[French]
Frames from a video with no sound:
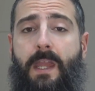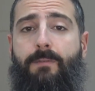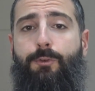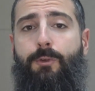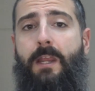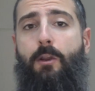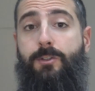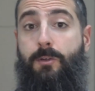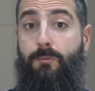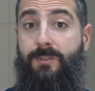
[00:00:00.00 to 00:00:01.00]
à vous donner
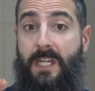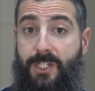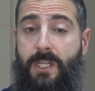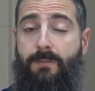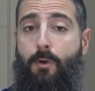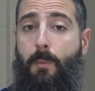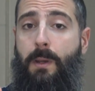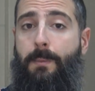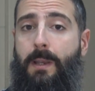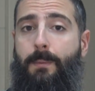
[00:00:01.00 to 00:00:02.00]
lorsque vous achetez vos
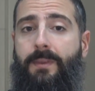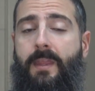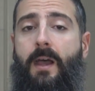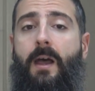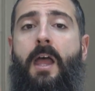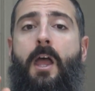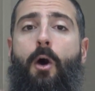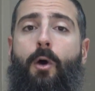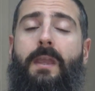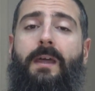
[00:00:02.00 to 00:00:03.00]
compléments alimentaires,
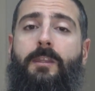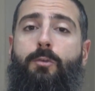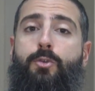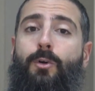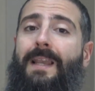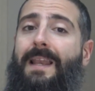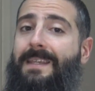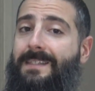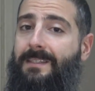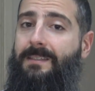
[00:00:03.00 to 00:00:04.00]
regardez toujours la
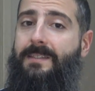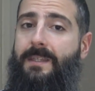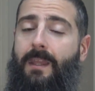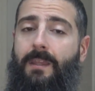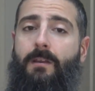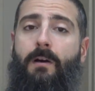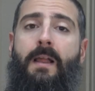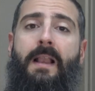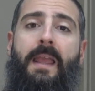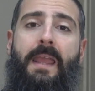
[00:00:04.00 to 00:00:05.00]
liste des ingrédients
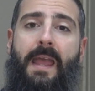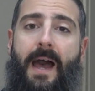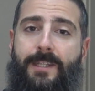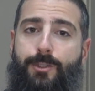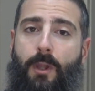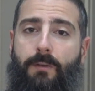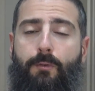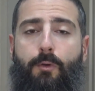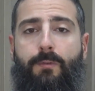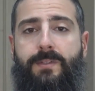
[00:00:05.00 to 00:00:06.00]
et
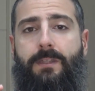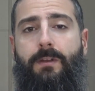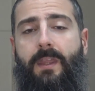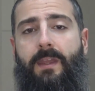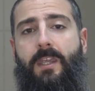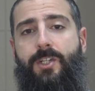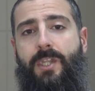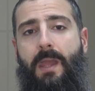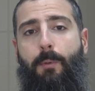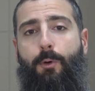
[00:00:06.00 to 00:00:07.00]
assurez-vous que vous êtes en train
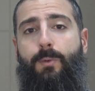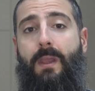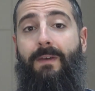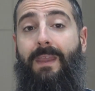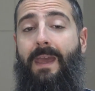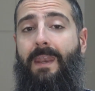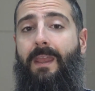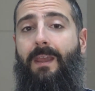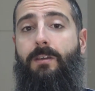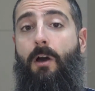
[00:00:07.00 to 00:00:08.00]
d'acheter un produit avec un
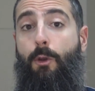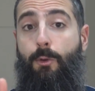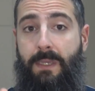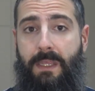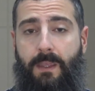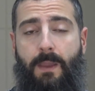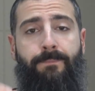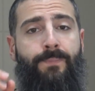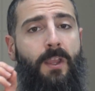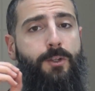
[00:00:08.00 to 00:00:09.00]
ingrédient unique.
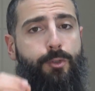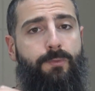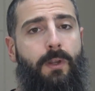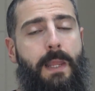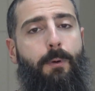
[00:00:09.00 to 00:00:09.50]
Souvent, les